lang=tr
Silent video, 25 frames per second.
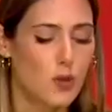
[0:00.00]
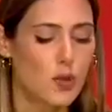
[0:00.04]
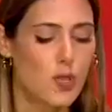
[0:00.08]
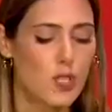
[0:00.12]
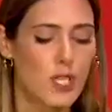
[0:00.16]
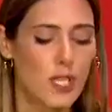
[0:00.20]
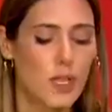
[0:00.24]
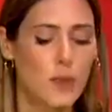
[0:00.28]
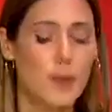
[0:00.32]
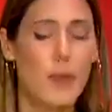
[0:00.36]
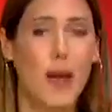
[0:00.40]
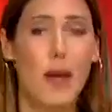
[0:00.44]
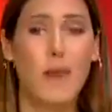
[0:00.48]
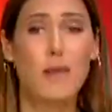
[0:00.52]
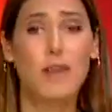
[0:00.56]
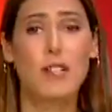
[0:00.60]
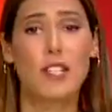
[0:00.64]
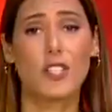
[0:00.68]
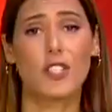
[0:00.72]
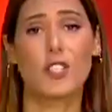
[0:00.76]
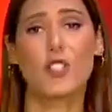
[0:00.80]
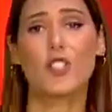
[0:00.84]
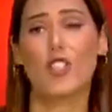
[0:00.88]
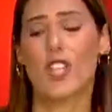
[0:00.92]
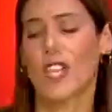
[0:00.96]
üstleri
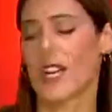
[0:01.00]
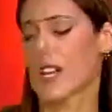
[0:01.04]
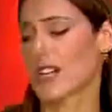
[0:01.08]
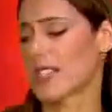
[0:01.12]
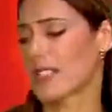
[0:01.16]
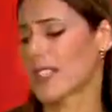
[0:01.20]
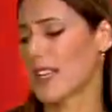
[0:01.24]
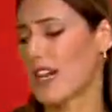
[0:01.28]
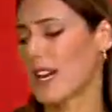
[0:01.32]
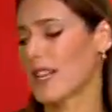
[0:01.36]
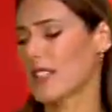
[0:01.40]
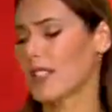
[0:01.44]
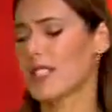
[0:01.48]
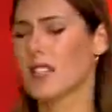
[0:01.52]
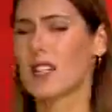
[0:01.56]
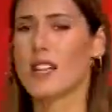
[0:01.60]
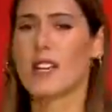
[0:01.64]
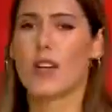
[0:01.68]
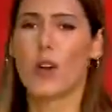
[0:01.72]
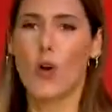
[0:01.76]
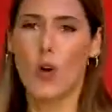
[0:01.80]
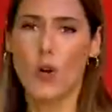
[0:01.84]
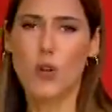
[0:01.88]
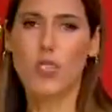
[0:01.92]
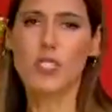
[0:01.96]
pembeleşinceye kadar
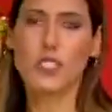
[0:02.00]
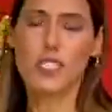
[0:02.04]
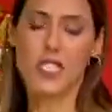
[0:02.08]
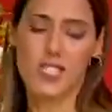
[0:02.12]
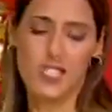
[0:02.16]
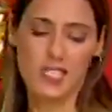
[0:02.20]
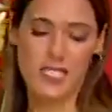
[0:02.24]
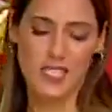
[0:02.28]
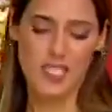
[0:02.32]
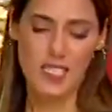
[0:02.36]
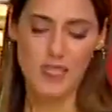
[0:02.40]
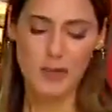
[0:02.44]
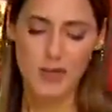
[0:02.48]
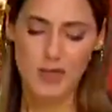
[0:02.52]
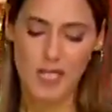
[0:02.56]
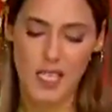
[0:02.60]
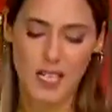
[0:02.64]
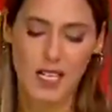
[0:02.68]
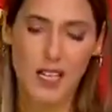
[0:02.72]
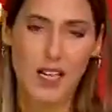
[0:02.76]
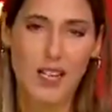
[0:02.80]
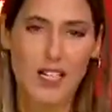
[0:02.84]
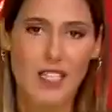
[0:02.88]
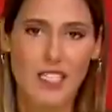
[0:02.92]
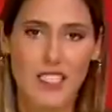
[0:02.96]
18 ile 20
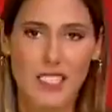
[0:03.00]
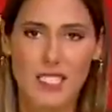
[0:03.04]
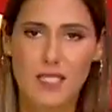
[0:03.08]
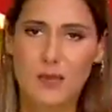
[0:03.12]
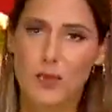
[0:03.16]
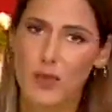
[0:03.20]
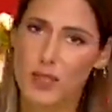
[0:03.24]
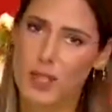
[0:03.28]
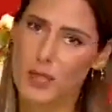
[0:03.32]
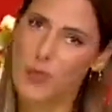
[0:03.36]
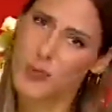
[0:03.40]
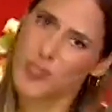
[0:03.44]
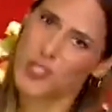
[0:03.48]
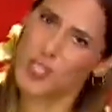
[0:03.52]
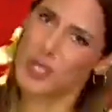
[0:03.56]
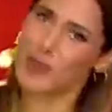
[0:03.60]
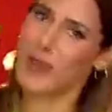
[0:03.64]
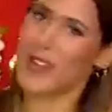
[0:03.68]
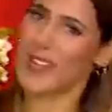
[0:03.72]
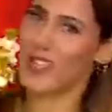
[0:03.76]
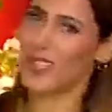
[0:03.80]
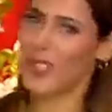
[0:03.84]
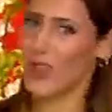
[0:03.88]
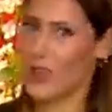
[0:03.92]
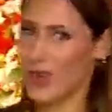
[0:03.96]
dakika arası bunları
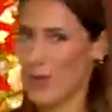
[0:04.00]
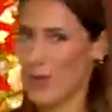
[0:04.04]
pişirmeye